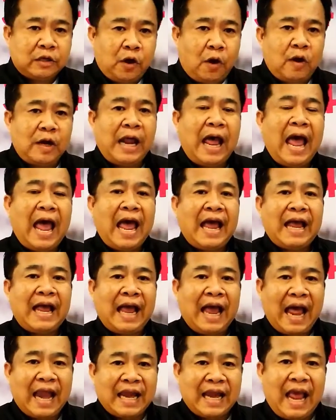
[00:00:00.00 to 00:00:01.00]
ช่องทาง
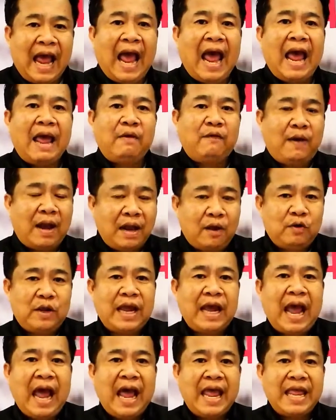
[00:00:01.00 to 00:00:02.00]
การขายว่าเราจะ
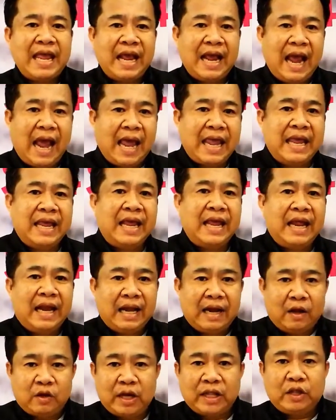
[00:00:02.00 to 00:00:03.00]
ขายยังไง
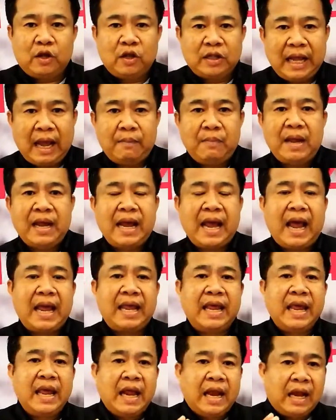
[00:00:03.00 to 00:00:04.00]
เราจะต้องทำยังไง
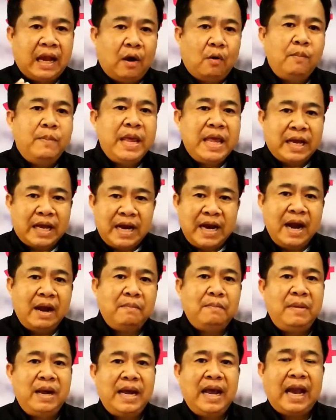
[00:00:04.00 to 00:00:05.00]
แล้วมีเครื่อง
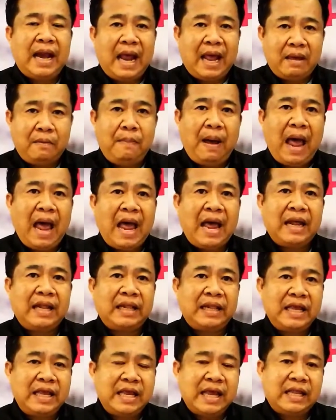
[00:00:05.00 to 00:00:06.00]
มืออะไรบ้าง
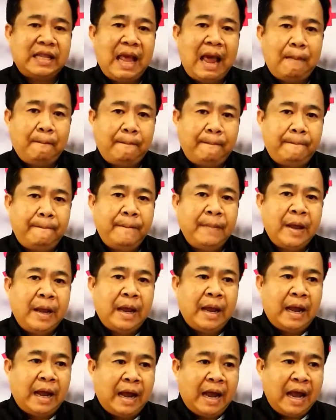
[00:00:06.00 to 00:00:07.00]
ที่จะ
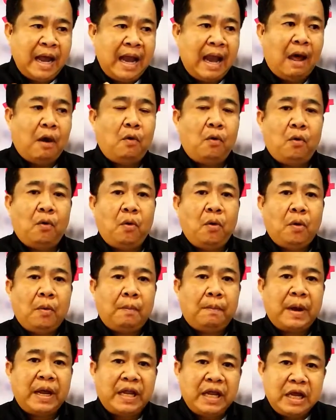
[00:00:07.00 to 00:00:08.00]
ทำให้เรา
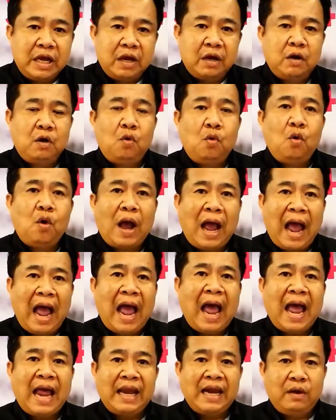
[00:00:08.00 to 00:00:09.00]
ไปถึงลูกค้า
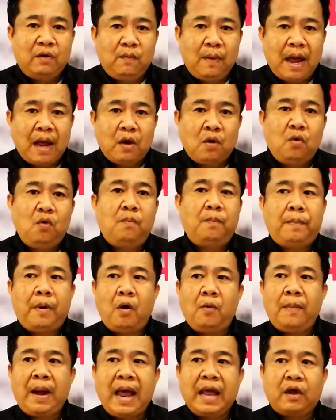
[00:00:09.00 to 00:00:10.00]
หรือว่ากลุ่มเป้า
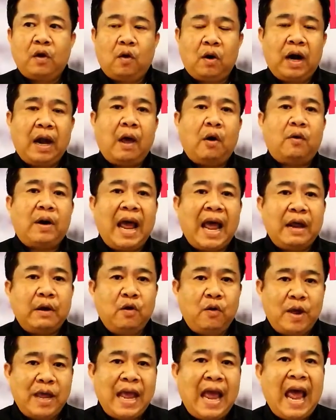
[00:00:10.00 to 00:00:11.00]
หมายของเราได้โด
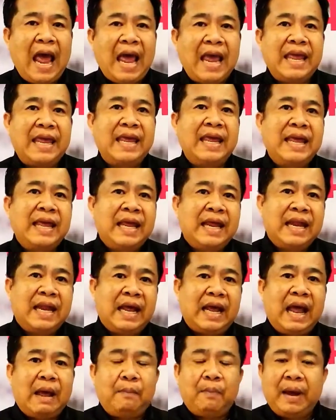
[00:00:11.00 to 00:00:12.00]
ยง่ายนะ
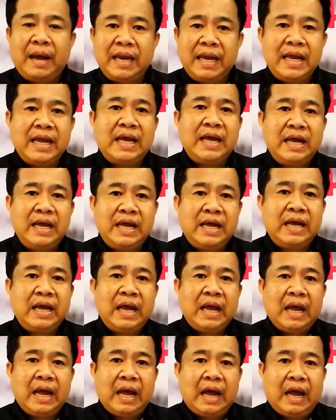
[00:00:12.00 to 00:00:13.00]
ครับ อันนี้คือ
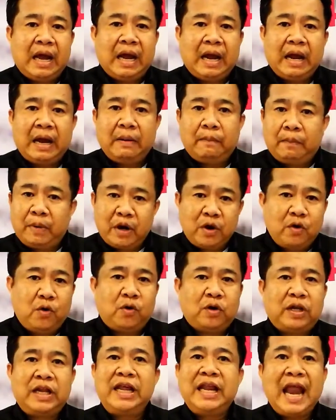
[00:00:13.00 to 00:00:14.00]
อประโยช
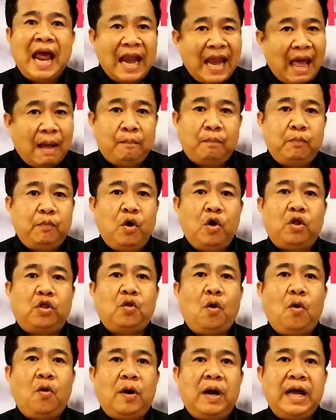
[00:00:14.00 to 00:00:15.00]
น์ที่ได้รับโดยต
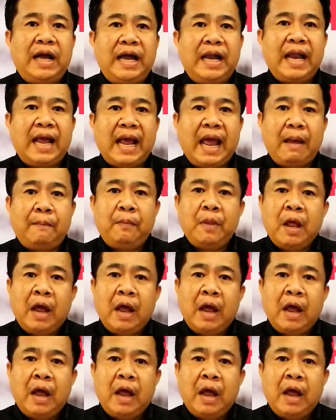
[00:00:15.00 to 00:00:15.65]
รงเลยนะครับ